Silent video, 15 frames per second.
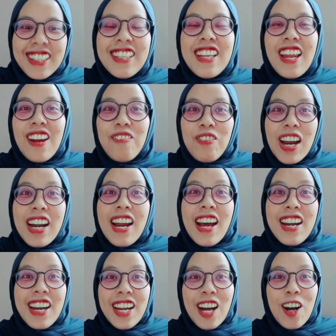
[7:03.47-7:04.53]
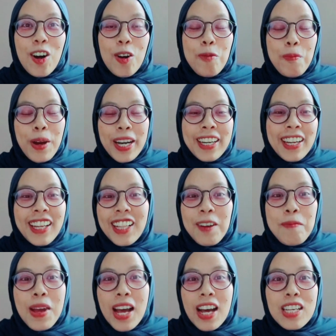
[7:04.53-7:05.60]
daripada ada yang komen
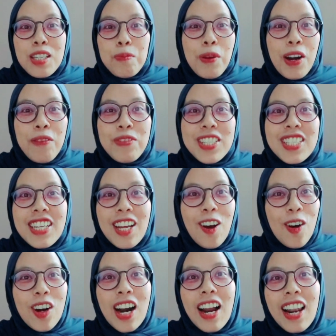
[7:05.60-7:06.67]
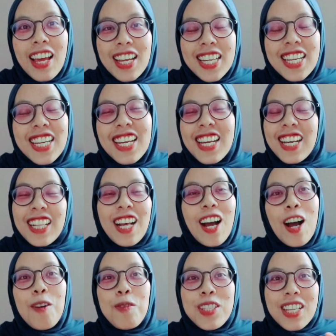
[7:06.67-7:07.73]
kita bahas privacy orang lagi kita
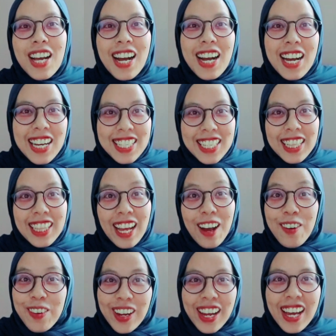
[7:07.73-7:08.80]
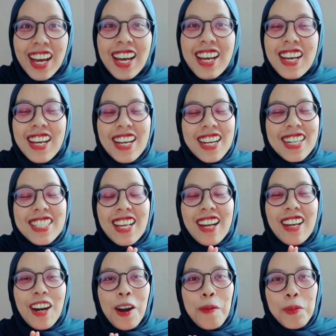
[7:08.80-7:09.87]
nggak usah kasih tahu ya
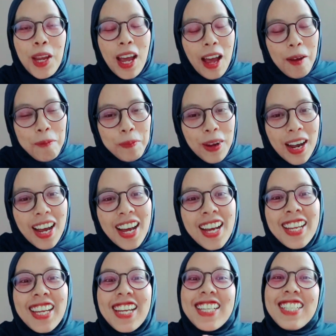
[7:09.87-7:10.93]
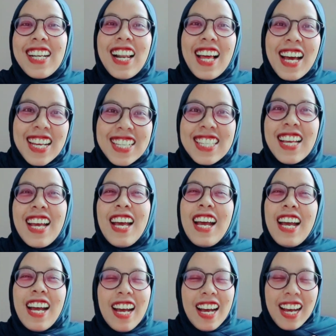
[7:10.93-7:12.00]
instagramnya apa yang jelas
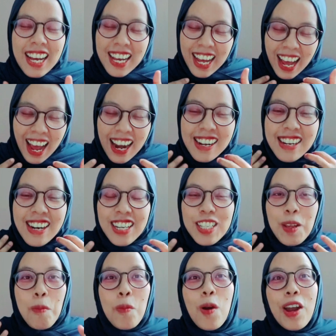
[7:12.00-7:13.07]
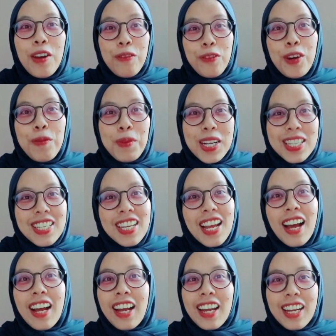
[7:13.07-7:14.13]
ada sebuah informasi
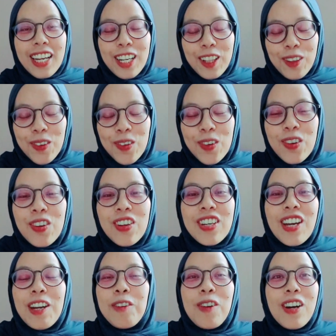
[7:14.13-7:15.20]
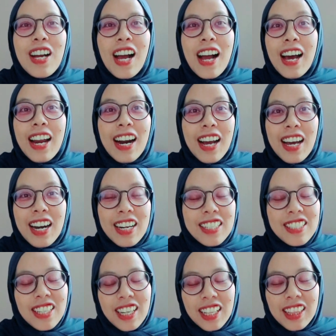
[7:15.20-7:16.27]
yang kayak gitu dan gue nggak ngarang-ngarang
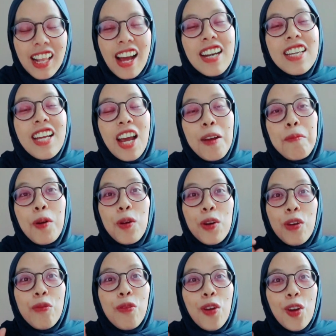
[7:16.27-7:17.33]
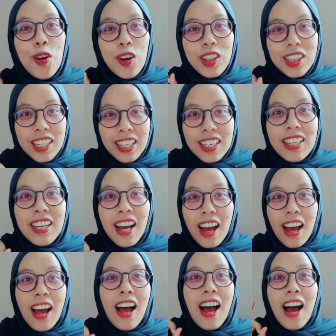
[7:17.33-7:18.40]
cerita dia emang udah follow
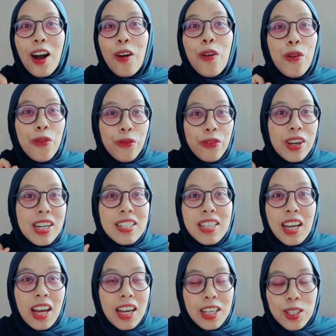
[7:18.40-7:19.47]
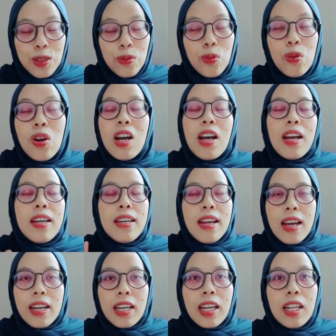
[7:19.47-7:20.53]
tiga akun fans Haisu
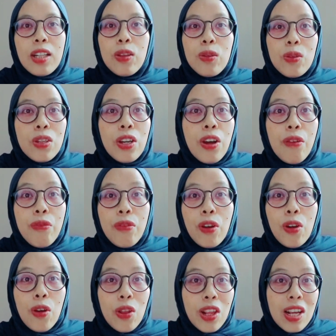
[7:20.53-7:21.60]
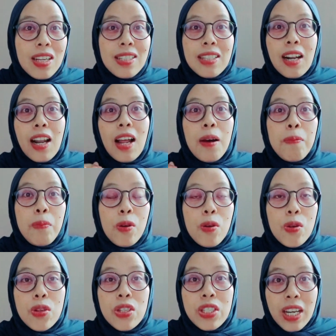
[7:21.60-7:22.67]
dan itu dia follownya setelah
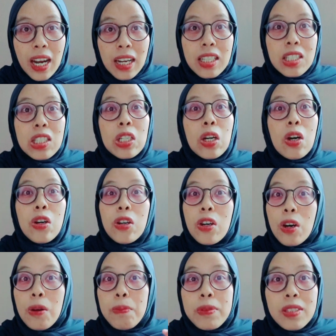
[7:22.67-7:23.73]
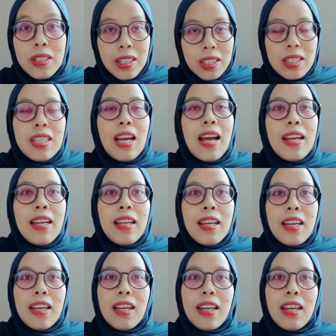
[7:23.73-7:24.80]
project Snowdrop selesai
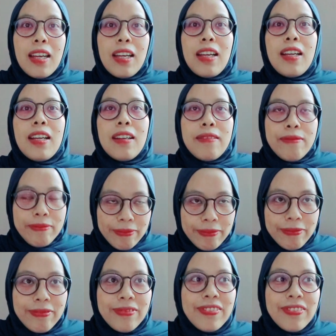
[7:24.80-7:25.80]
hmm